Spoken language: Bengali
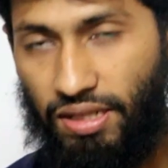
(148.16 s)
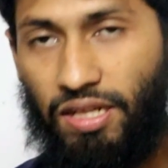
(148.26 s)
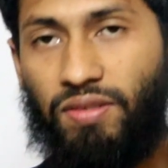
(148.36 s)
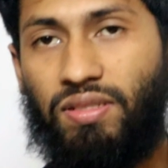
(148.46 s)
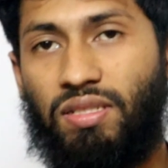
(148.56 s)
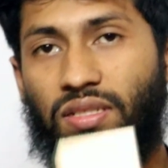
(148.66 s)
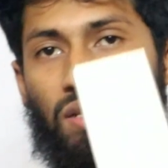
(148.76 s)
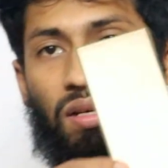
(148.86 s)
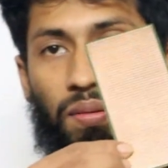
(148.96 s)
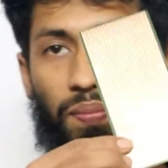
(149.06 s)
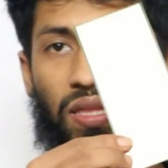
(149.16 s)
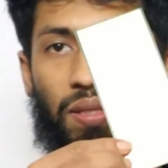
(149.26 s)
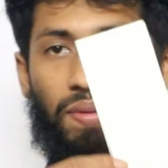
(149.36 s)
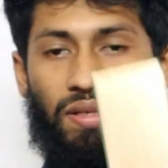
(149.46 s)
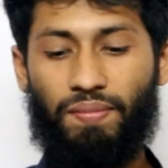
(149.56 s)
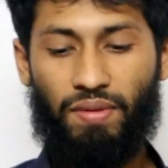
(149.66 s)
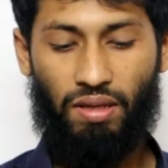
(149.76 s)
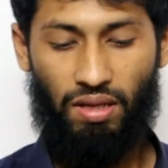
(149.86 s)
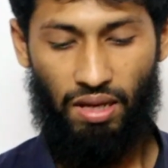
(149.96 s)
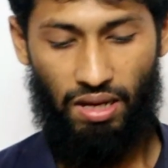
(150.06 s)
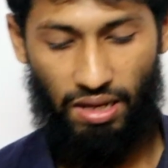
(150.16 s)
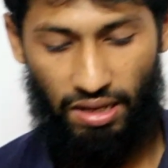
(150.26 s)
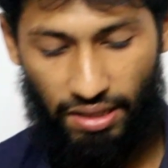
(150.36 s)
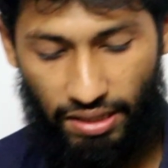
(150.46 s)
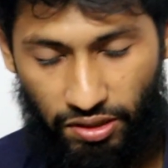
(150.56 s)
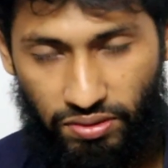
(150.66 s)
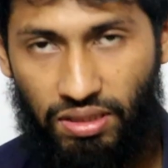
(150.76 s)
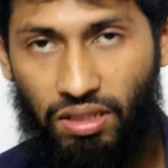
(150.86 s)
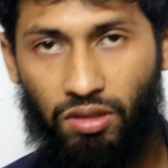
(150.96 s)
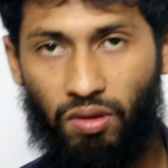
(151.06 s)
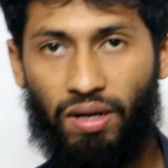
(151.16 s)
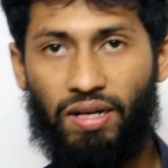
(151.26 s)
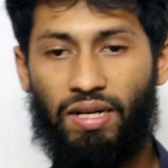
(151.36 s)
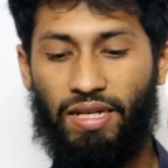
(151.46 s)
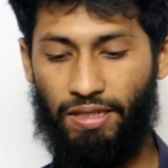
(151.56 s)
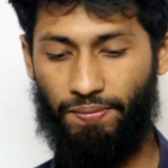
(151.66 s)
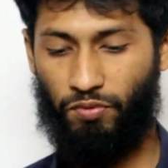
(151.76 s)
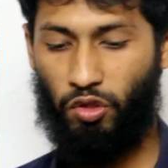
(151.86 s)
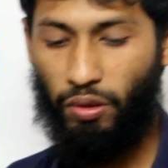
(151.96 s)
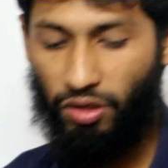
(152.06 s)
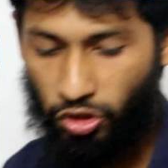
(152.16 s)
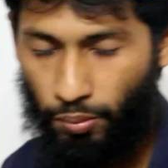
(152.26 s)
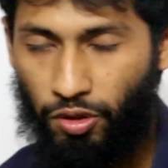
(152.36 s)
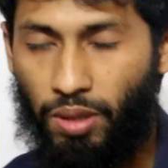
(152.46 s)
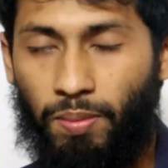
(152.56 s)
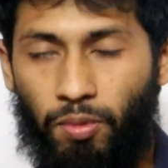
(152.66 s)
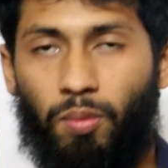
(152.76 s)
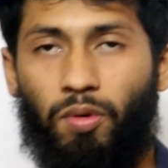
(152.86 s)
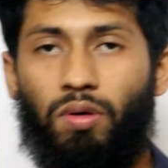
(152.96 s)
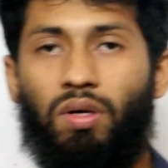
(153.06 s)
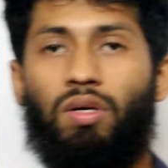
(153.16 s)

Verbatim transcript: এটা হচ্ছে পিসিবি আর এটা হচ্ছে সোল্ডারিং লিড তো এগুলো সম্পর্কে আমি বলবো